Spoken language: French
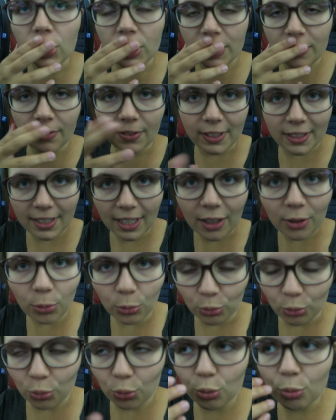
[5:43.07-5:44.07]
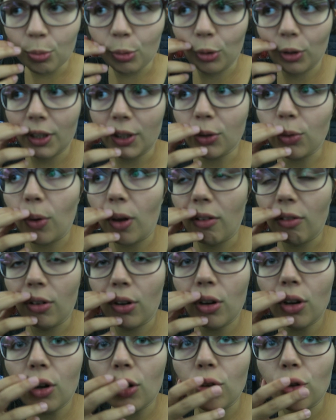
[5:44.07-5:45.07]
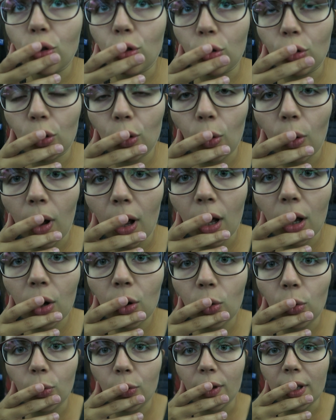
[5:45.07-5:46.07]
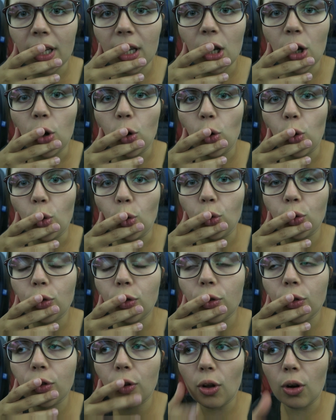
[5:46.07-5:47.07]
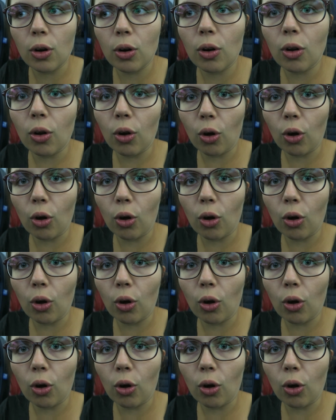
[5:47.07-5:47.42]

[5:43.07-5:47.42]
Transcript: J'ai fait ça, donc pour les trois vols, je crois qu'on est le seul